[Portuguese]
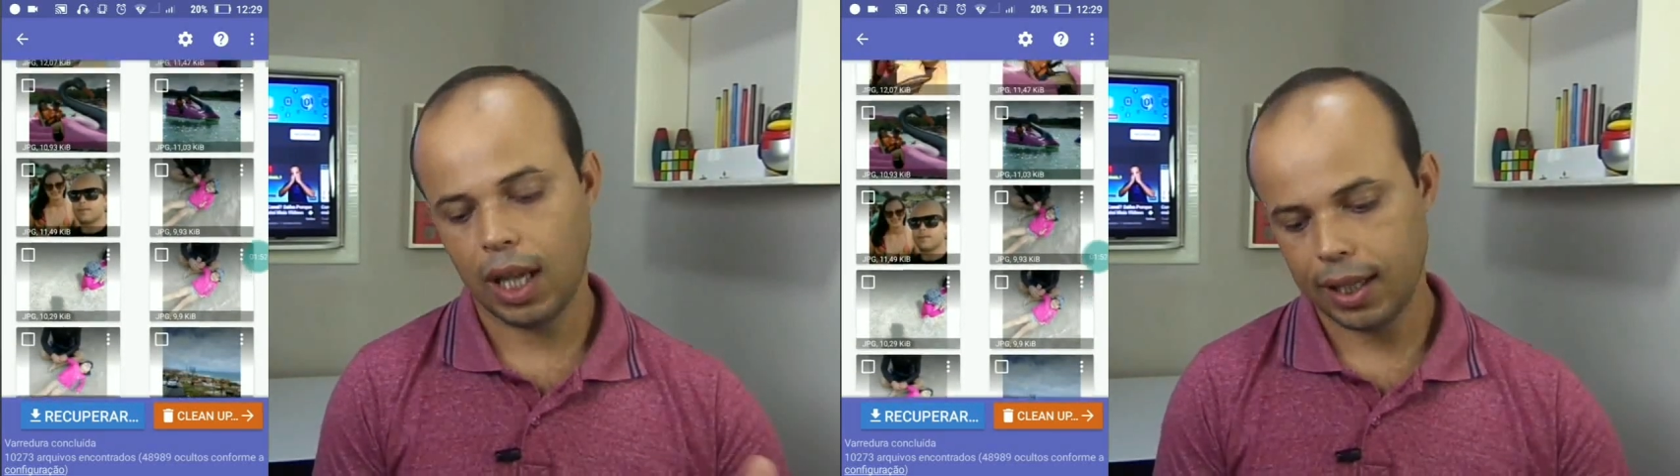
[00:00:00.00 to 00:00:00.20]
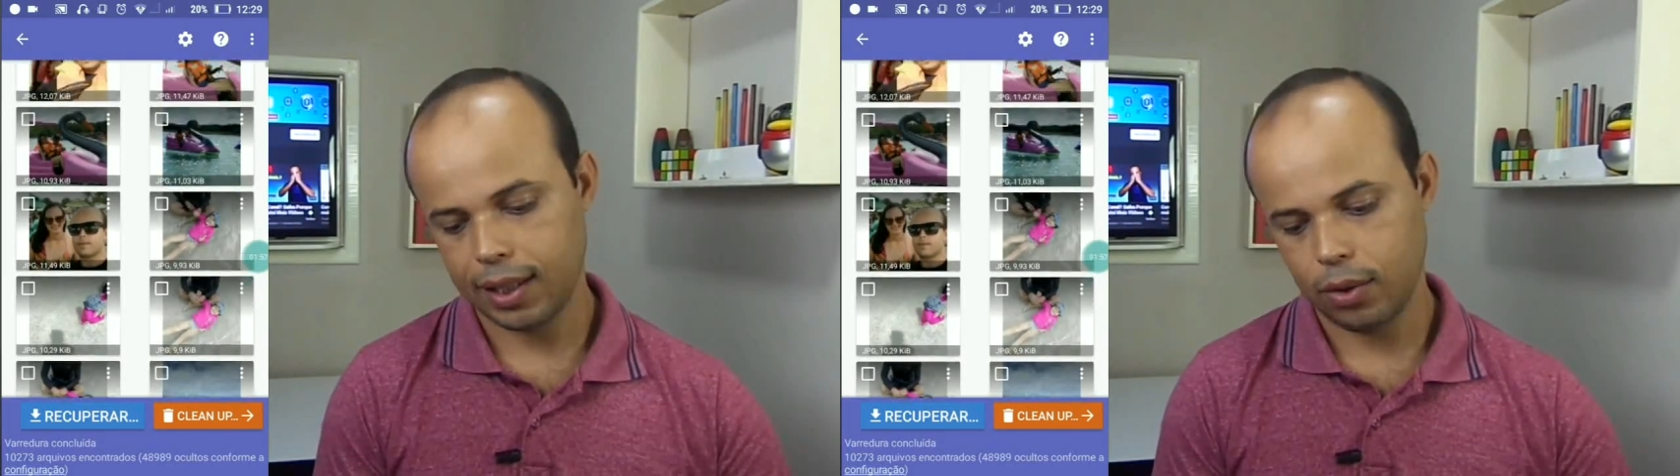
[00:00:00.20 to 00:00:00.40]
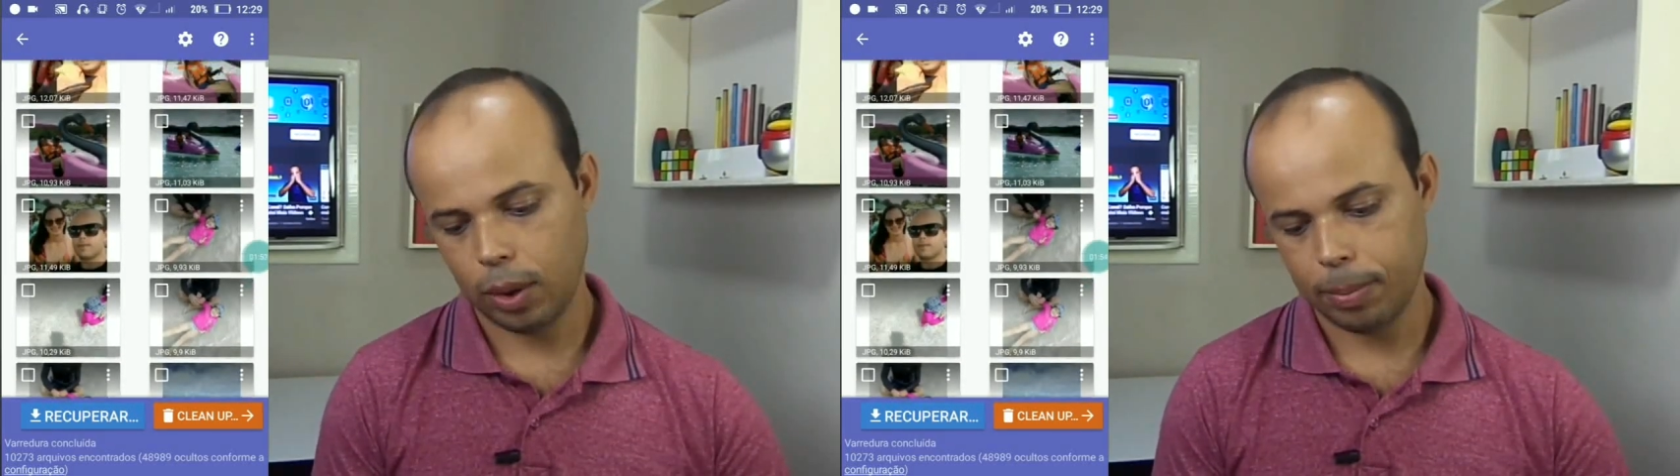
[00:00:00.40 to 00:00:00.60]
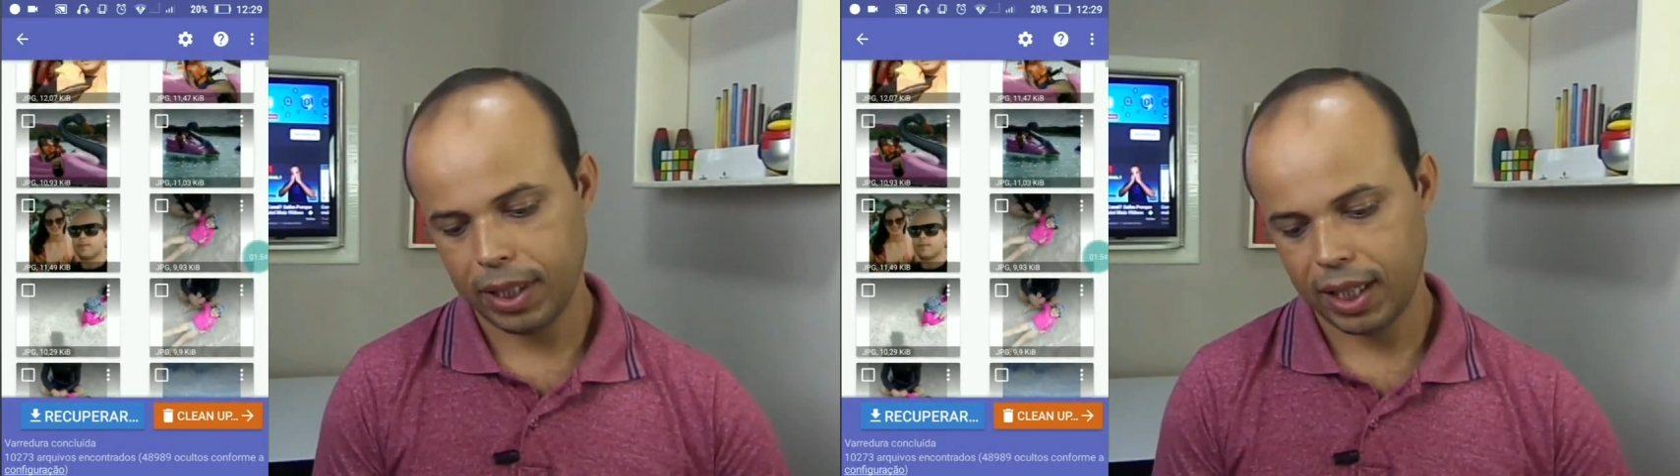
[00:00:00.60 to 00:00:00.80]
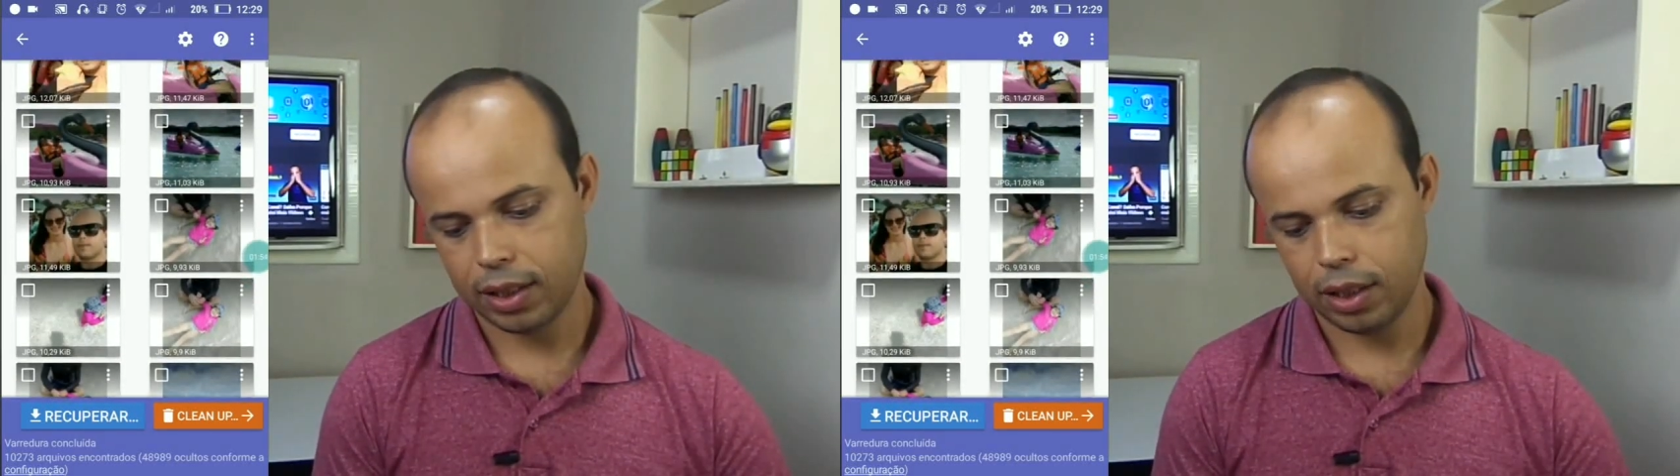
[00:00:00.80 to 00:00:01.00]
aqui no
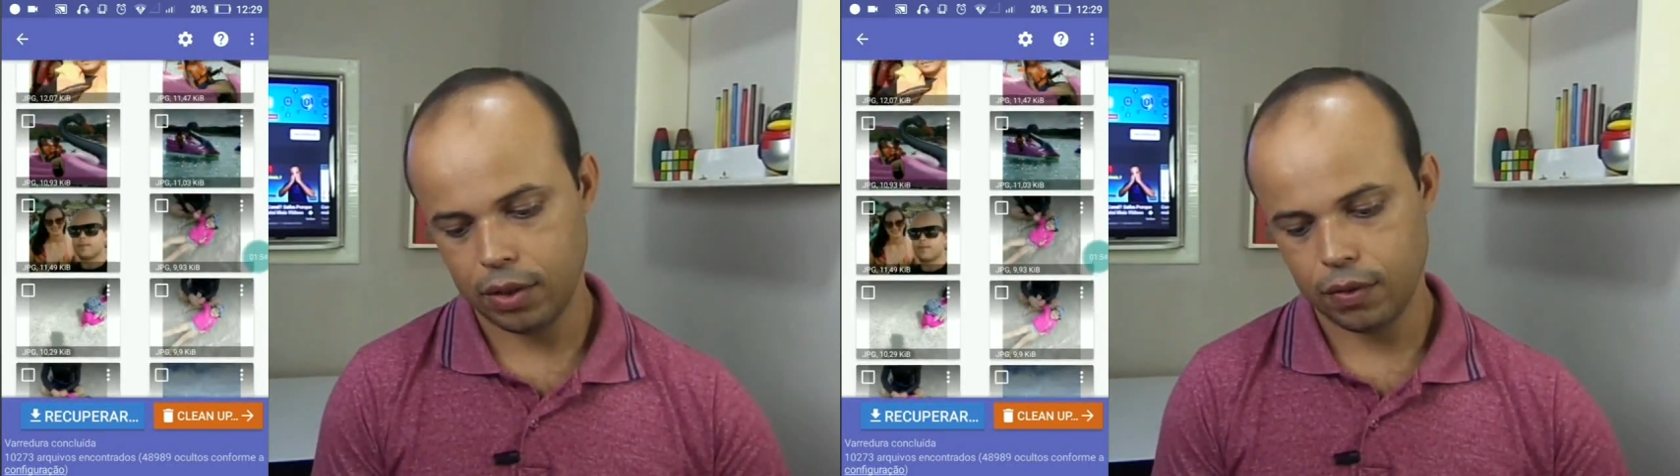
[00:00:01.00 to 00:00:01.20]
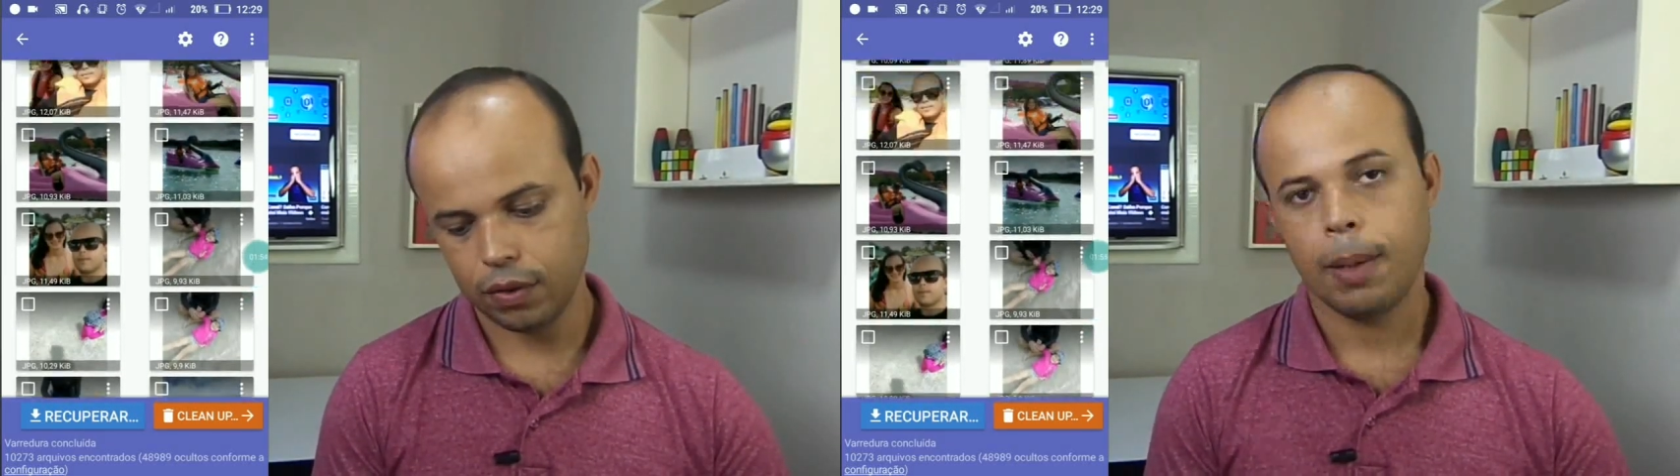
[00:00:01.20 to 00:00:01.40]
aplicativo.